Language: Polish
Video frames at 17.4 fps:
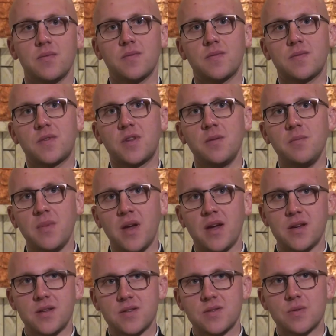W tym
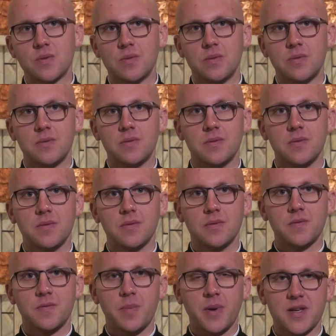miejscu,
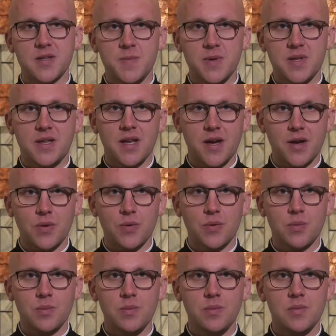w
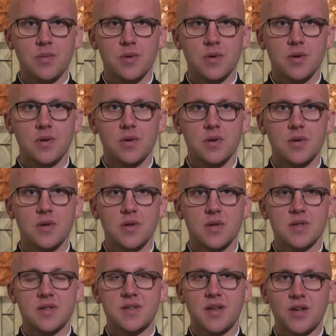prezbiterium,
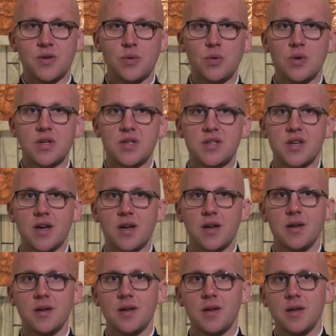znajduje
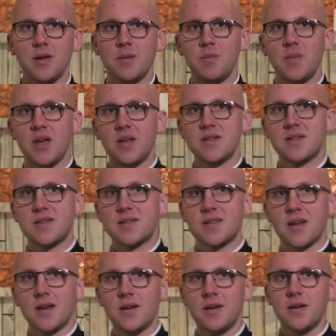się
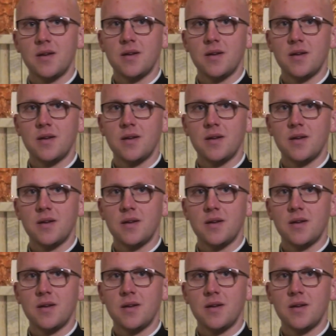miejsce